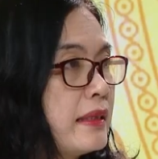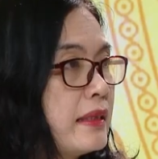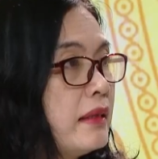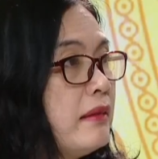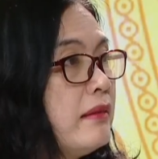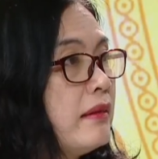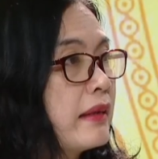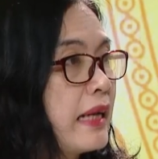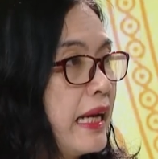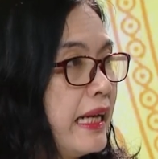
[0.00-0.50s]

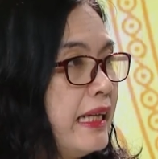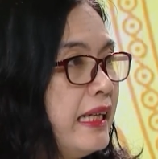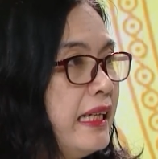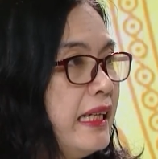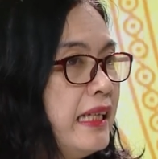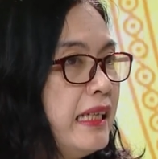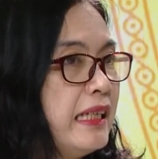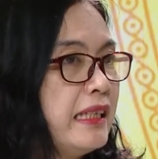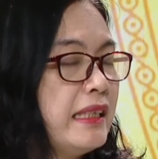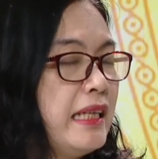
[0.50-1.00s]
chất lượng này
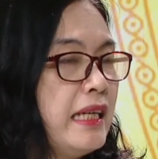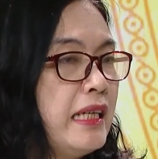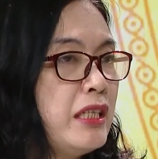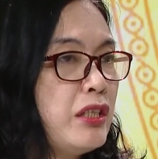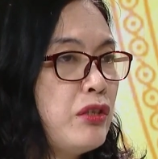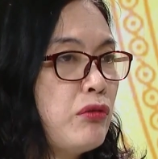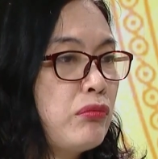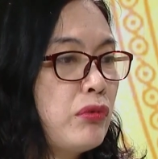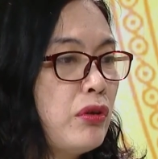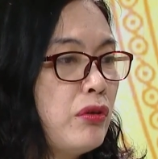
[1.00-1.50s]
đấy
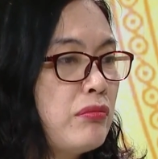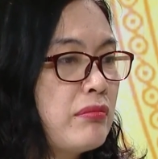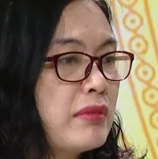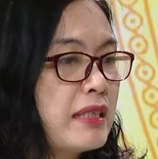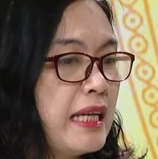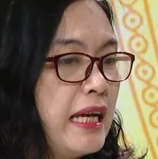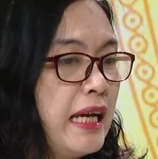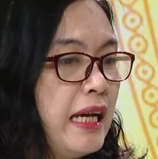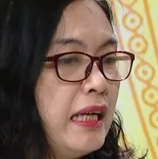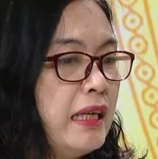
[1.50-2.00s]
thì chúng tôi cũng
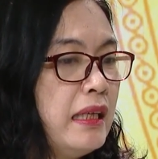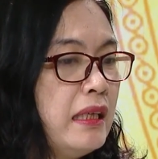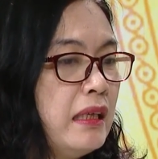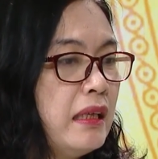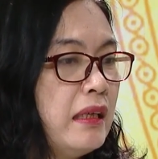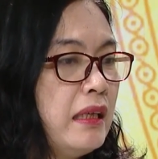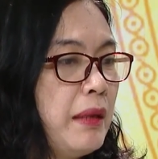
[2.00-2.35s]
sẽ